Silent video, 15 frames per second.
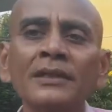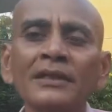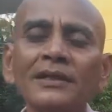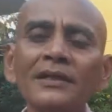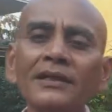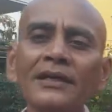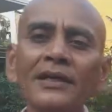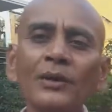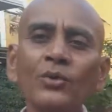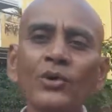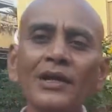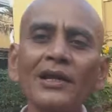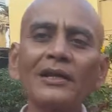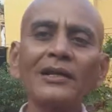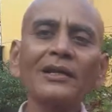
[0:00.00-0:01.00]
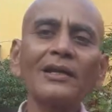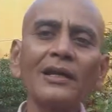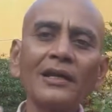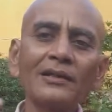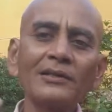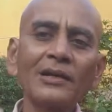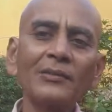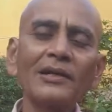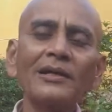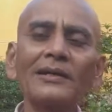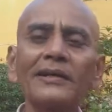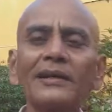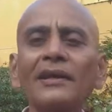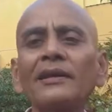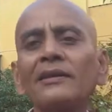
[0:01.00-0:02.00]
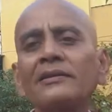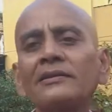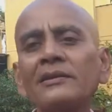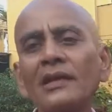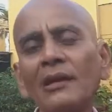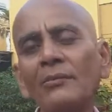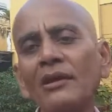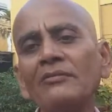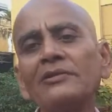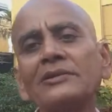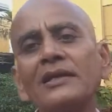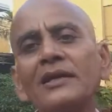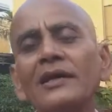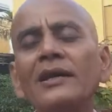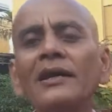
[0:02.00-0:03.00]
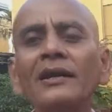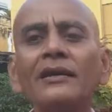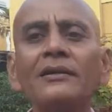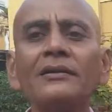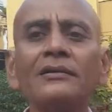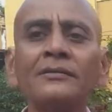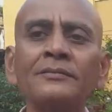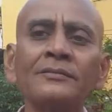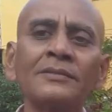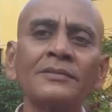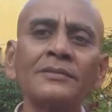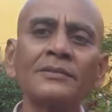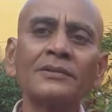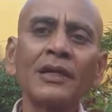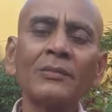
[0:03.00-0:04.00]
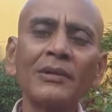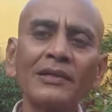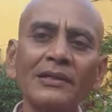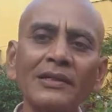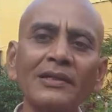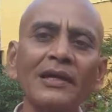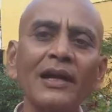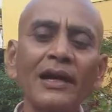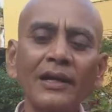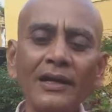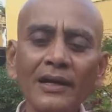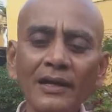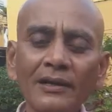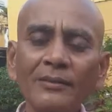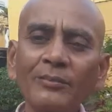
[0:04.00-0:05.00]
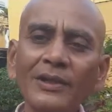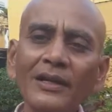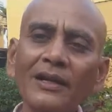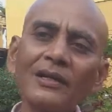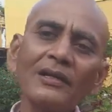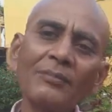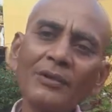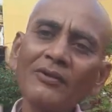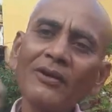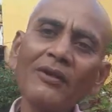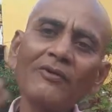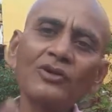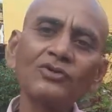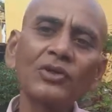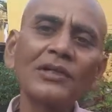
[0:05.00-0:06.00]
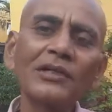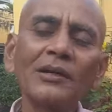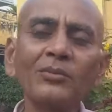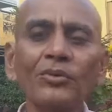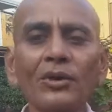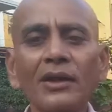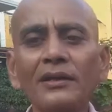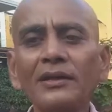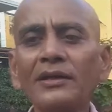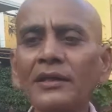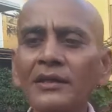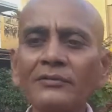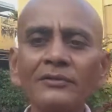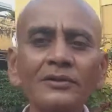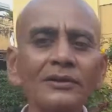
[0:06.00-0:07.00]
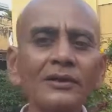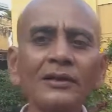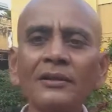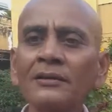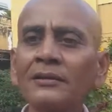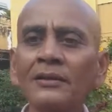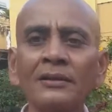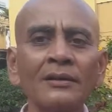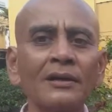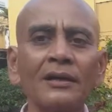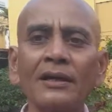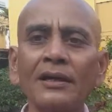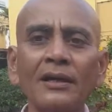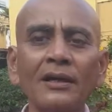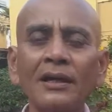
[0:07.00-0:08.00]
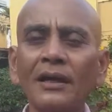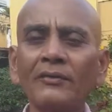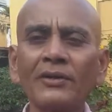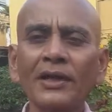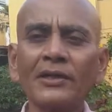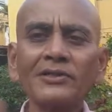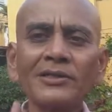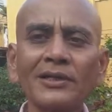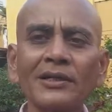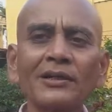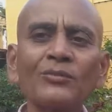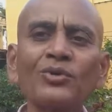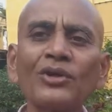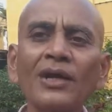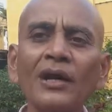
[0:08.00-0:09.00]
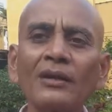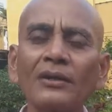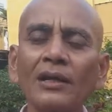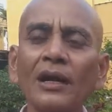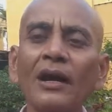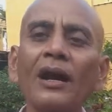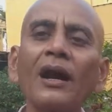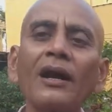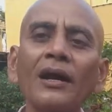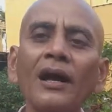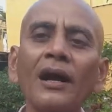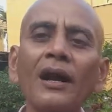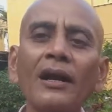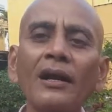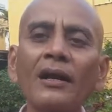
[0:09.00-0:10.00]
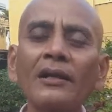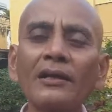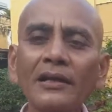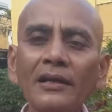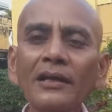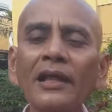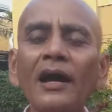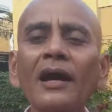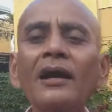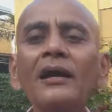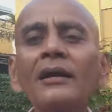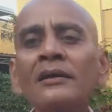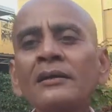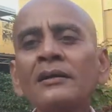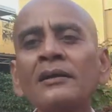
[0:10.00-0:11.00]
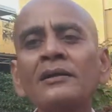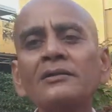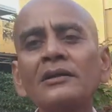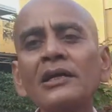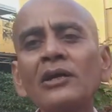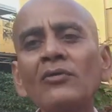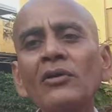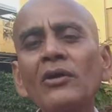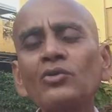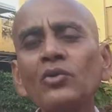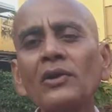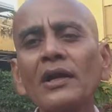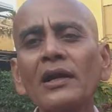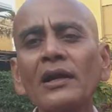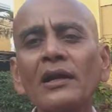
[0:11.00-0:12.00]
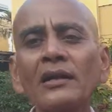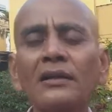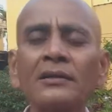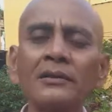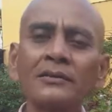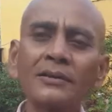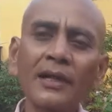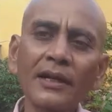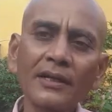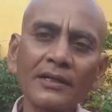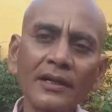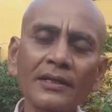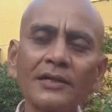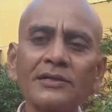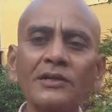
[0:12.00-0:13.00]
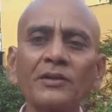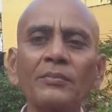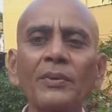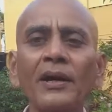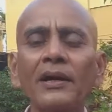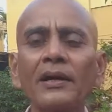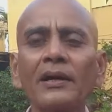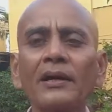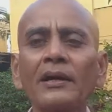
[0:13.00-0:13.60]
இருக்கிற உரையிலேயே நல்ல தமிழறிஞர் தமிழ் வித்தகர் தமிழ் நெறியாளர் இப்படியெல்லாம் எப்படி வேணால் அவருக்கு சொல்லிகிட்டே போகலாம் இன்றைக்கும் வந்து அவர் அடிச்சுக்கிறக்க முடியாது ஆனால் இங்கே தான் திருவள்ளுவர் சொல்கிறாரு நிறைய கற்றிருப்பாங்க